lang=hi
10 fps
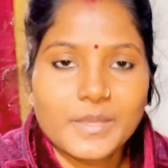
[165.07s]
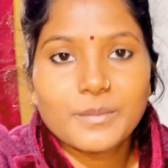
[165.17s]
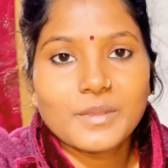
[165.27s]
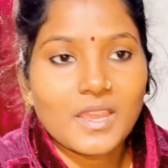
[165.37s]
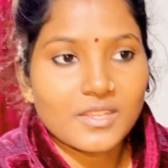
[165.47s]

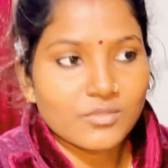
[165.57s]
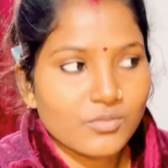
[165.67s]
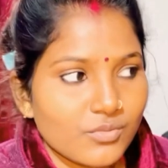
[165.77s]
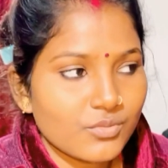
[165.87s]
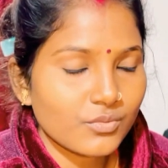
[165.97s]
अभी आई
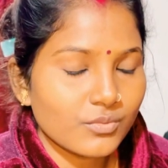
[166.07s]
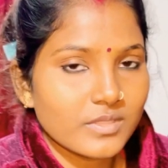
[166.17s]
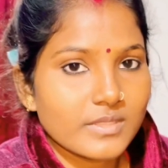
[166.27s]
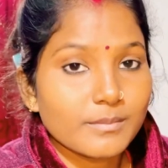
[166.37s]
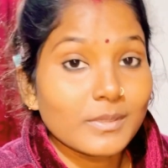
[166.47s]
हूँ स्कूल
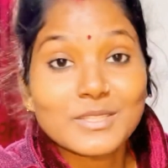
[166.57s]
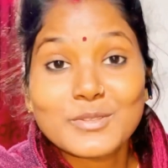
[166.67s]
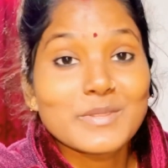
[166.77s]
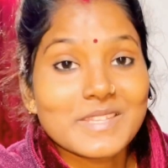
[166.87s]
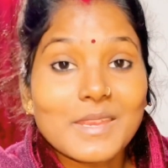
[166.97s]
मतलब
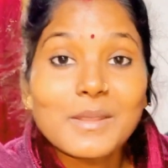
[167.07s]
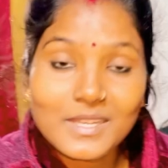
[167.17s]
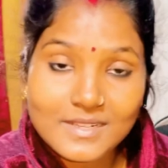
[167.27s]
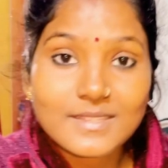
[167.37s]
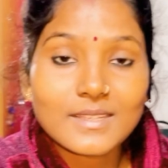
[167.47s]
स्कूल से नहीं
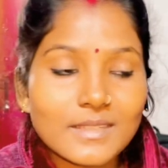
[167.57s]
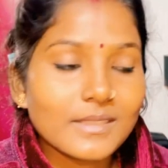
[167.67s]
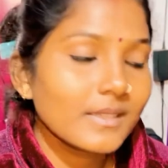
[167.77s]
घर से